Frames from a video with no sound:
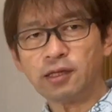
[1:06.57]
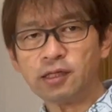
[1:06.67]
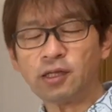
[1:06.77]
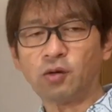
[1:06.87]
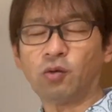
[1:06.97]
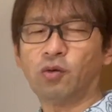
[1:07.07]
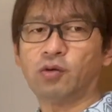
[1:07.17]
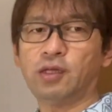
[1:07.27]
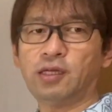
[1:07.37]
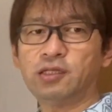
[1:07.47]
きた方
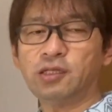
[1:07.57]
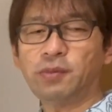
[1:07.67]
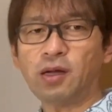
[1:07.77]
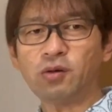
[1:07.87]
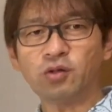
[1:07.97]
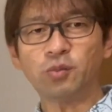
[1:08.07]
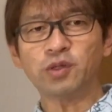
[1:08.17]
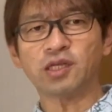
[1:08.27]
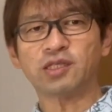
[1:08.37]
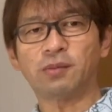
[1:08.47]
法で一番子ども
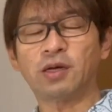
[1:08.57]
たちが